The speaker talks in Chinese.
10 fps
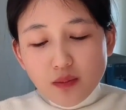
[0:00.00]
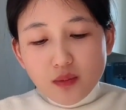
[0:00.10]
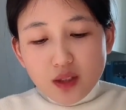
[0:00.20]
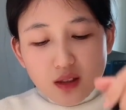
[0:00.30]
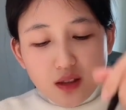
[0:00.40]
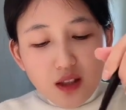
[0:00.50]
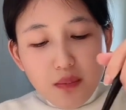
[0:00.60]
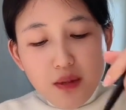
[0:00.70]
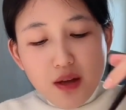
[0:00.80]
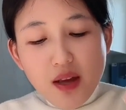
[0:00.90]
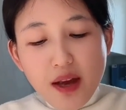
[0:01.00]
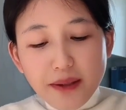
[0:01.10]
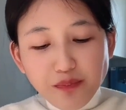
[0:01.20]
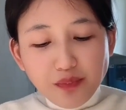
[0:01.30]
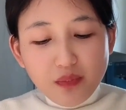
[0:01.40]
吃这个焖
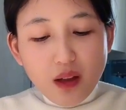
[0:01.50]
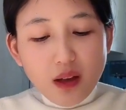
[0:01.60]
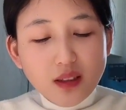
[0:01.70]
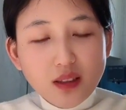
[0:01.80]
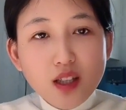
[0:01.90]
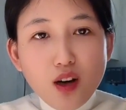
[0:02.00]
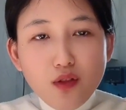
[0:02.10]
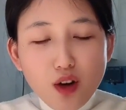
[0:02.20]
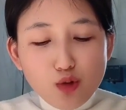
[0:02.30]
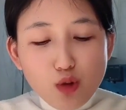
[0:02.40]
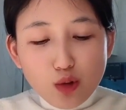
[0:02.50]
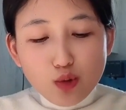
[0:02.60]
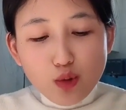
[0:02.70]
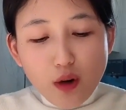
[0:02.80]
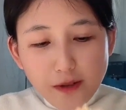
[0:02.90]
面一定要放蒜
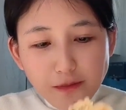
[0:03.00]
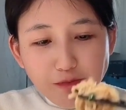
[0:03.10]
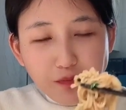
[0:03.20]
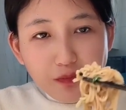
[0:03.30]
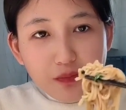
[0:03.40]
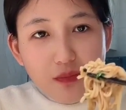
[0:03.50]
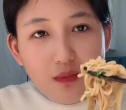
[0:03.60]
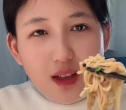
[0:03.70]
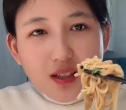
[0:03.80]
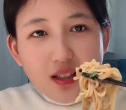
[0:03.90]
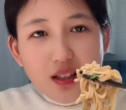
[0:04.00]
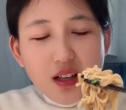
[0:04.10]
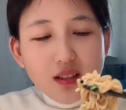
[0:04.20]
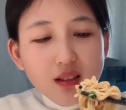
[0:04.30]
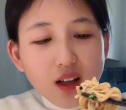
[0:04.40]
醋。今
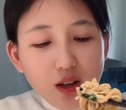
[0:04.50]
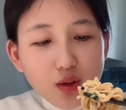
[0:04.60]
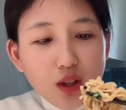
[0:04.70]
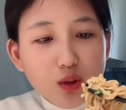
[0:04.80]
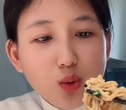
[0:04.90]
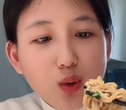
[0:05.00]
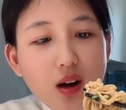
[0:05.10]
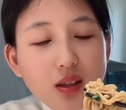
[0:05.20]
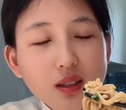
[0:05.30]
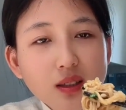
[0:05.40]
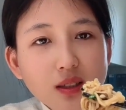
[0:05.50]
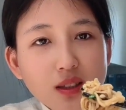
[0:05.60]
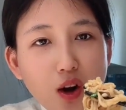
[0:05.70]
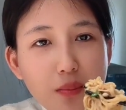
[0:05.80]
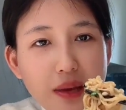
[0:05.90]
天汤有点多，
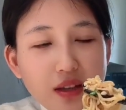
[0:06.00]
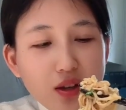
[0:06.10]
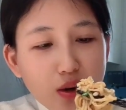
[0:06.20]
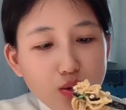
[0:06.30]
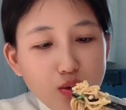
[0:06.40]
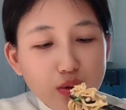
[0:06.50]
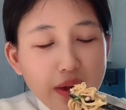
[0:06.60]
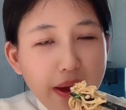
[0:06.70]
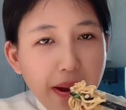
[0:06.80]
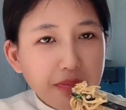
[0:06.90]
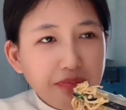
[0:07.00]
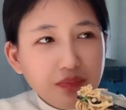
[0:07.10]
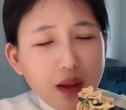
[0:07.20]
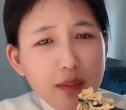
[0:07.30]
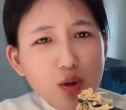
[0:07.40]
然后面条就有点
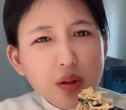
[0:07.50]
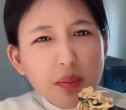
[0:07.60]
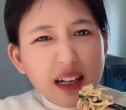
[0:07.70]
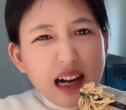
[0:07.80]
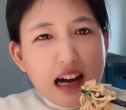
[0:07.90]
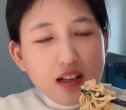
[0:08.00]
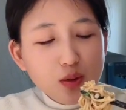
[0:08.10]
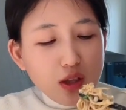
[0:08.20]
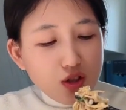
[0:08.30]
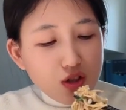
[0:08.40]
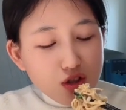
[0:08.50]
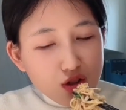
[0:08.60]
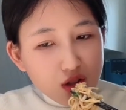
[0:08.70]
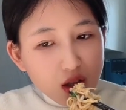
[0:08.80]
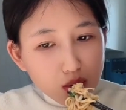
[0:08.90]
没有那么干，有点湿
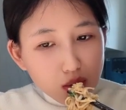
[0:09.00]
湿的。